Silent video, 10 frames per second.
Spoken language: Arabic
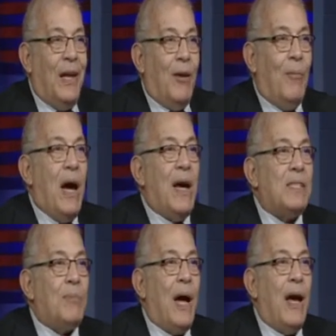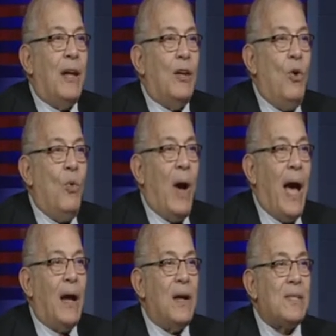بقى اصبح ان هو
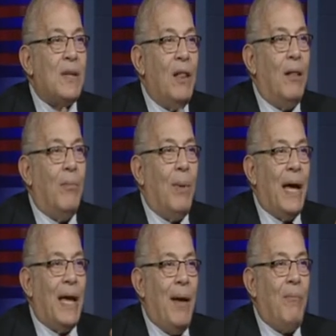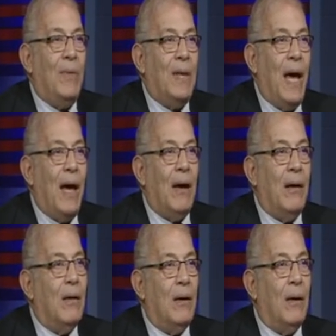حاجه صلبه جامده
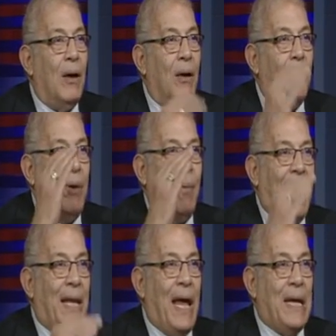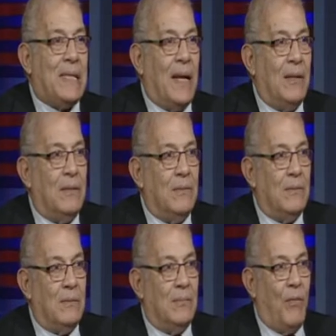بما ان اذا
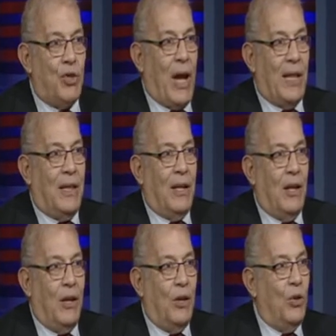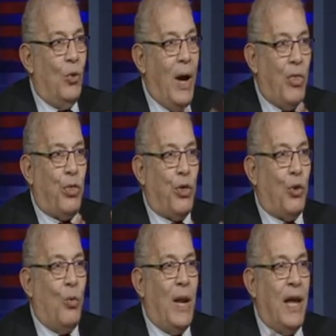مفيش حد يؤثر
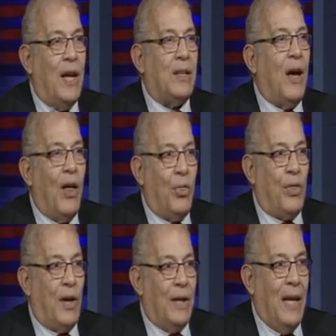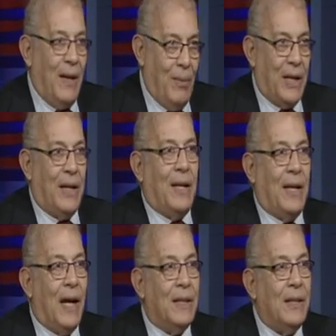ولا يتاثر الا بالخير
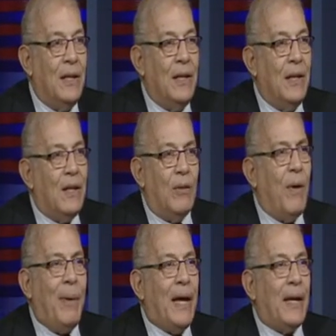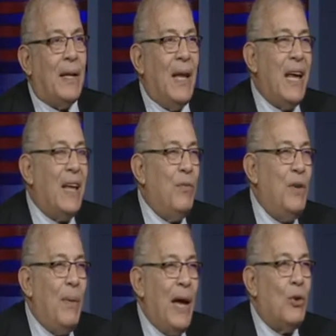يعني م. فبقى لكن
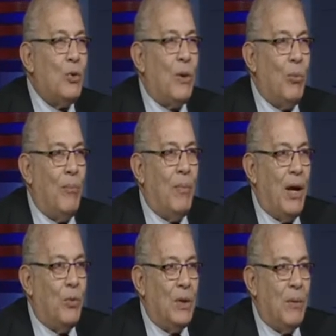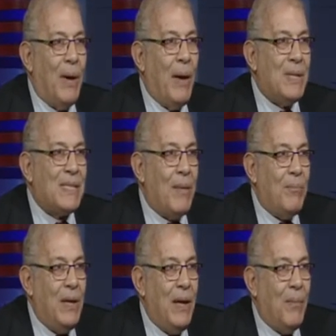في بقى نقطه مهمه قوي بقى
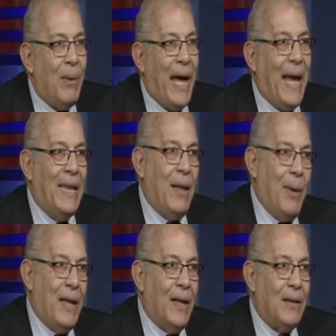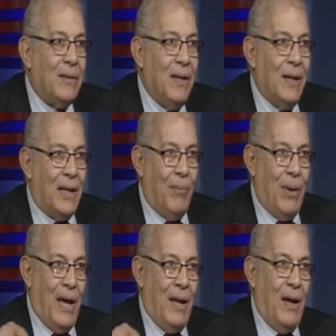بنسميه بقى اندبندنت
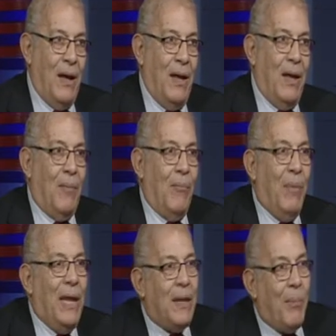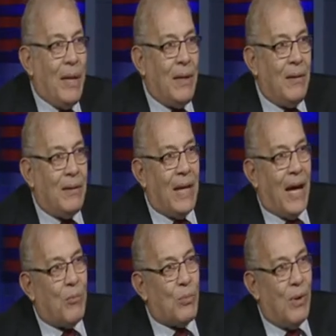يبقى هنا من ديبندنت
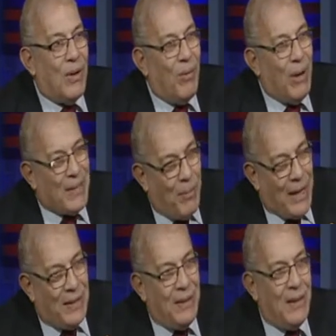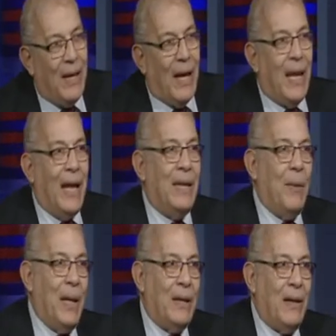يعني اعتمادي آه.
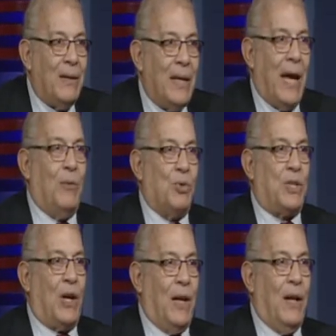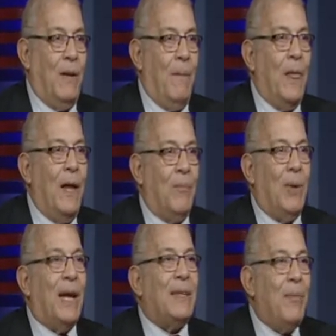لاندبندنت يعني مستقل
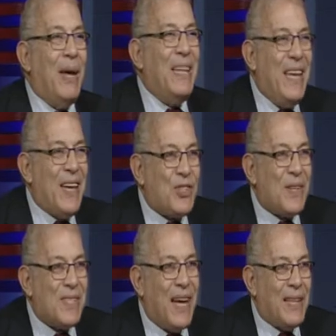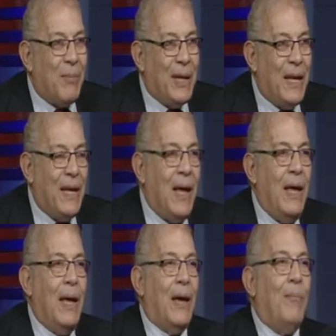من اعتماديه شخصيه اعتماديه
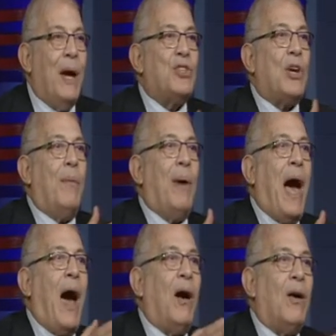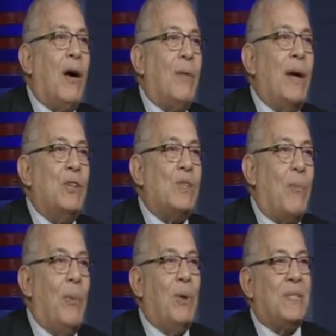بقى, بقى حقق ما
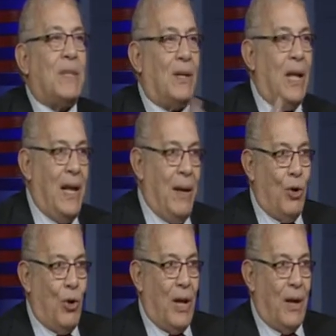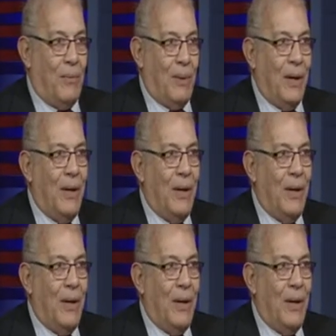نسميه بالاستقلاليه باللغه العربيه